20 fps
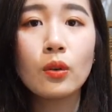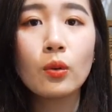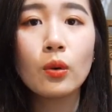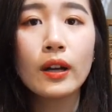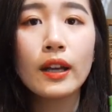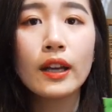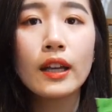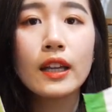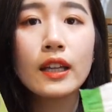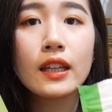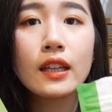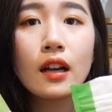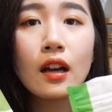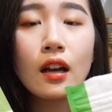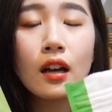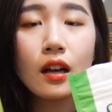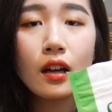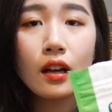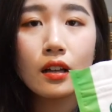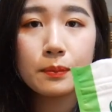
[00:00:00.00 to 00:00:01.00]
我给
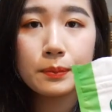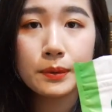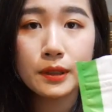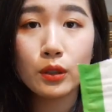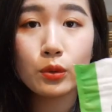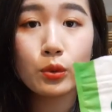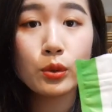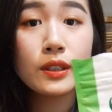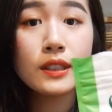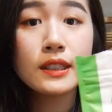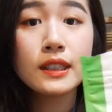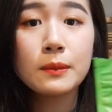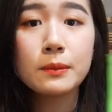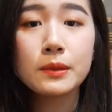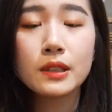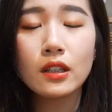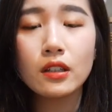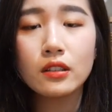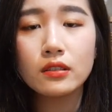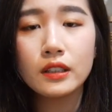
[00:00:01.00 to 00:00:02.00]
呃比较推荐比
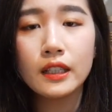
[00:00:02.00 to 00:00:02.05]
较